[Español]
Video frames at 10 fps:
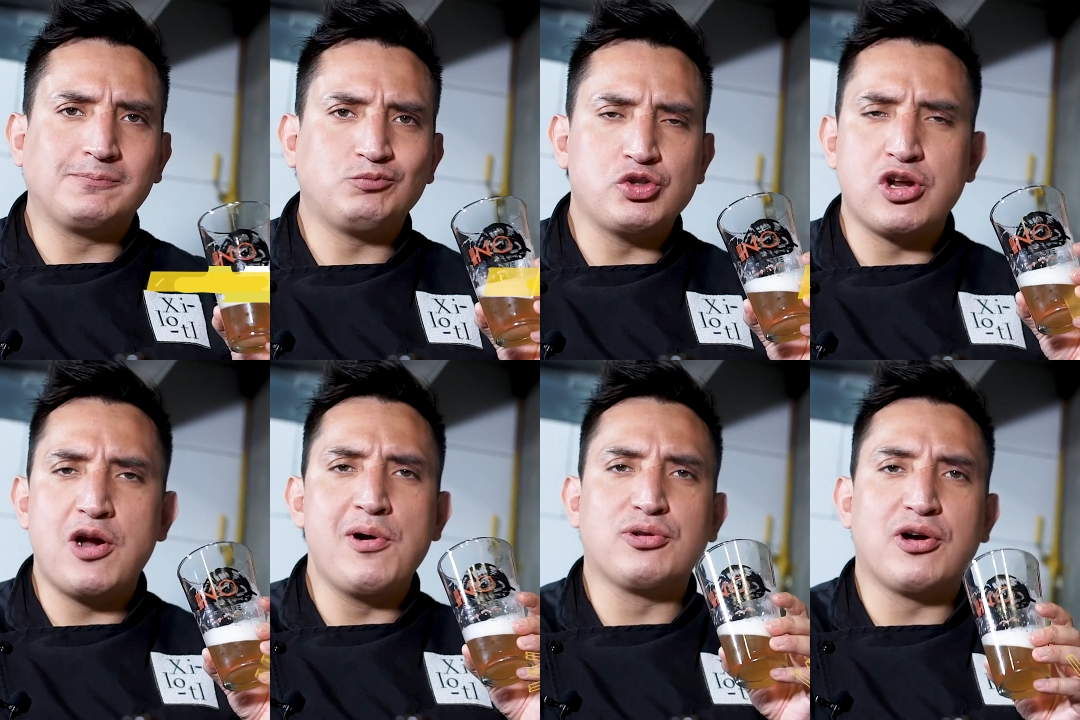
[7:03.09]
Yo soy
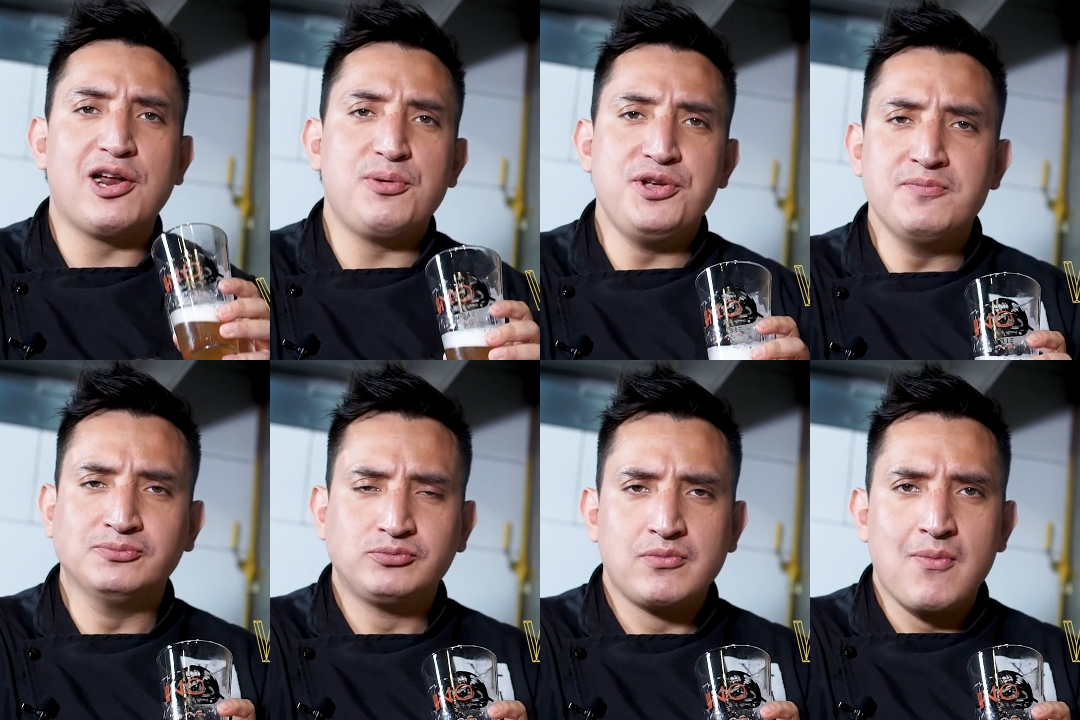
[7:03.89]
Alberto Harvey.
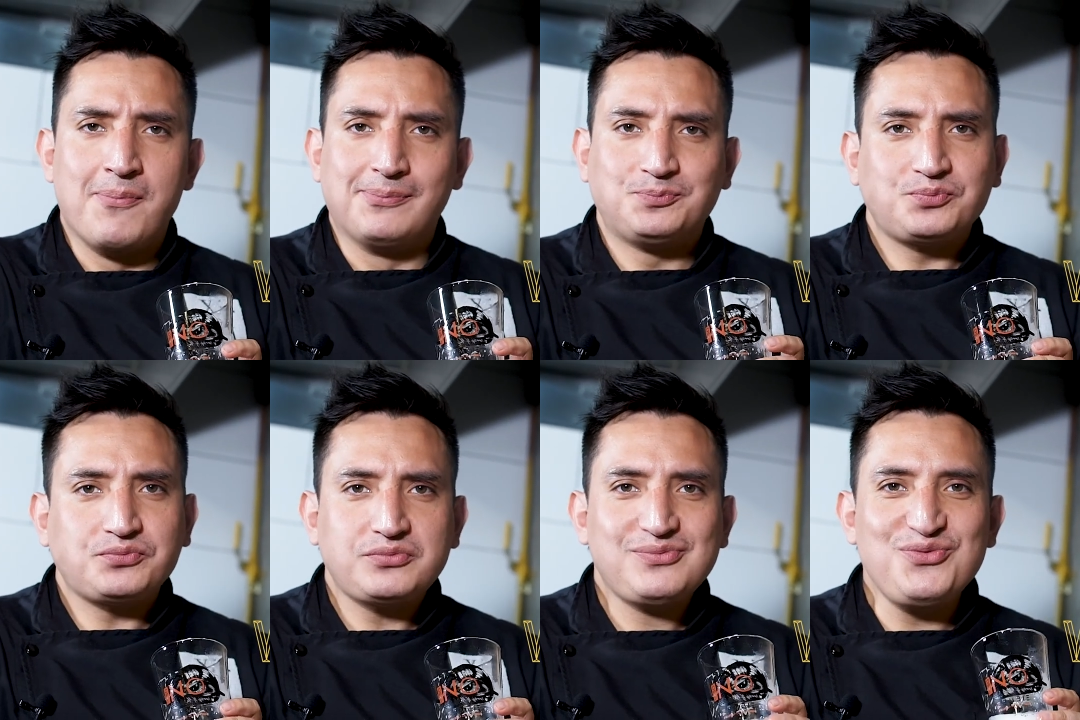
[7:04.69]

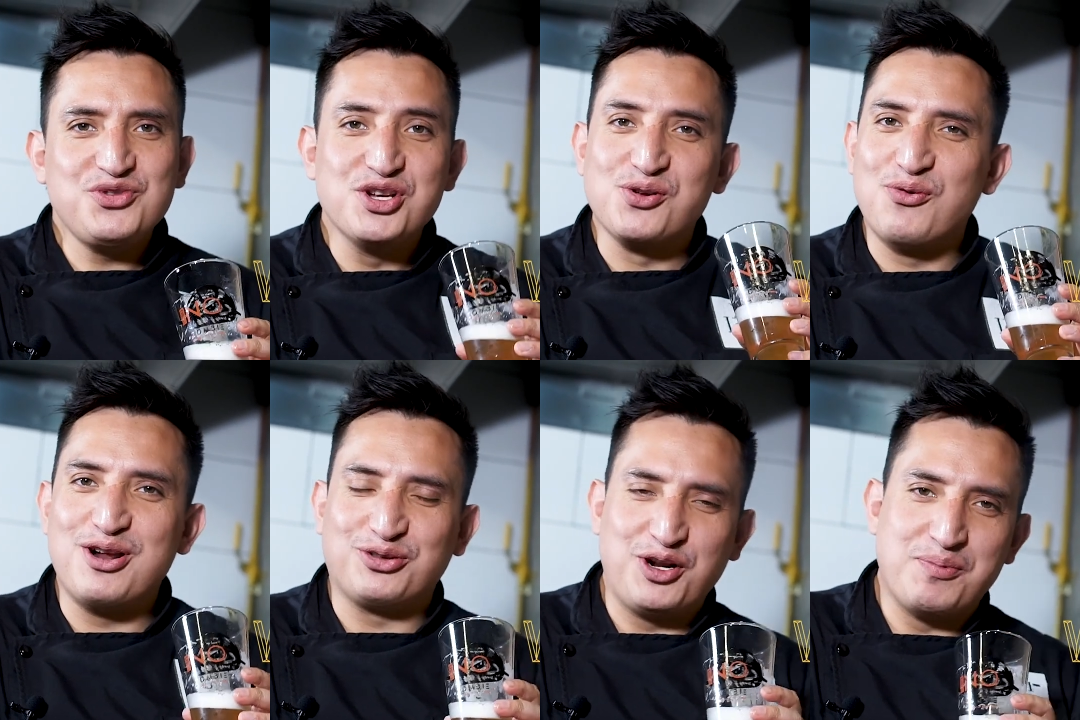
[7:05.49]
Y esto fue
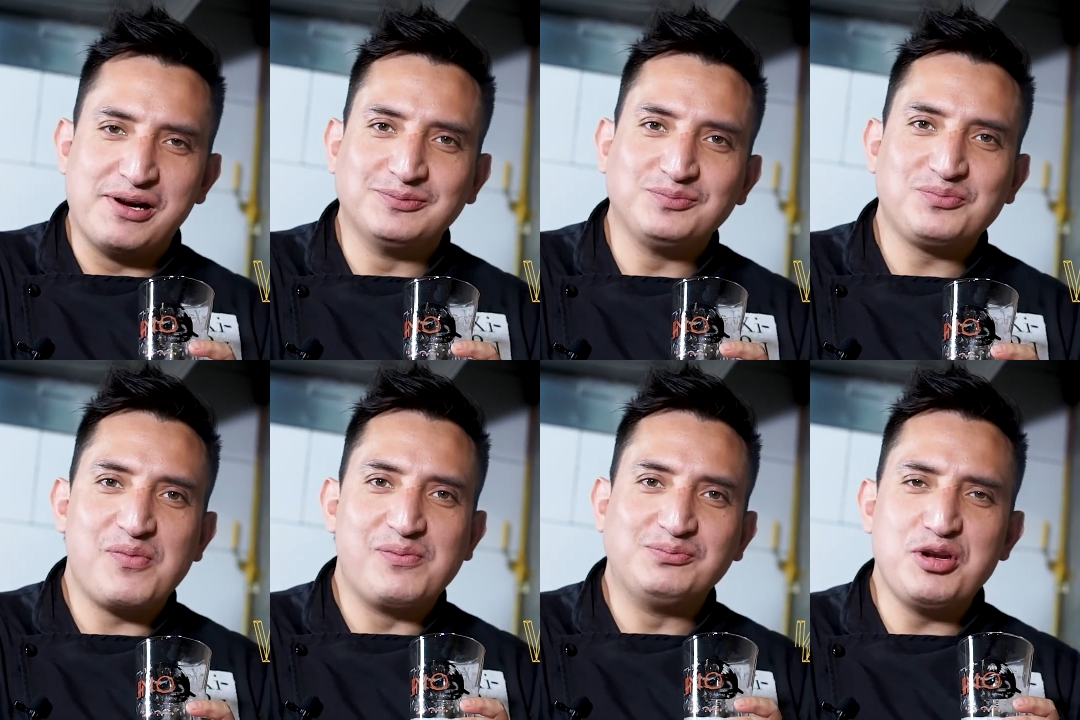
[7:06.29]
La Tripa
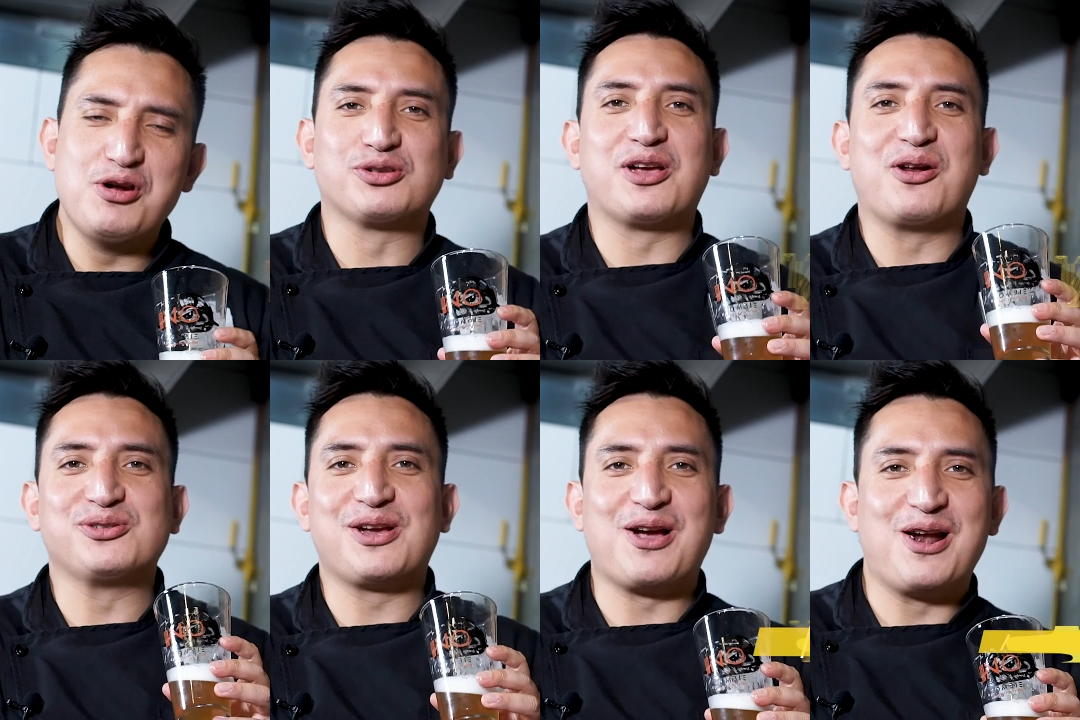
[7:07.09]
y los aros
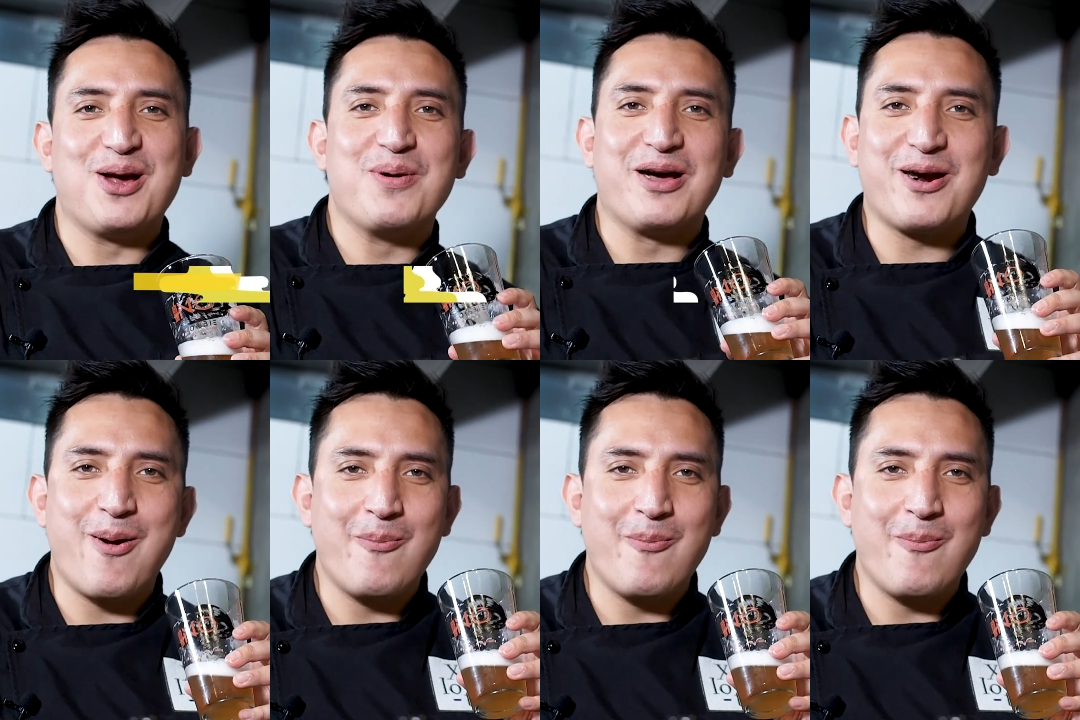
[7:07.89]
de Calamar.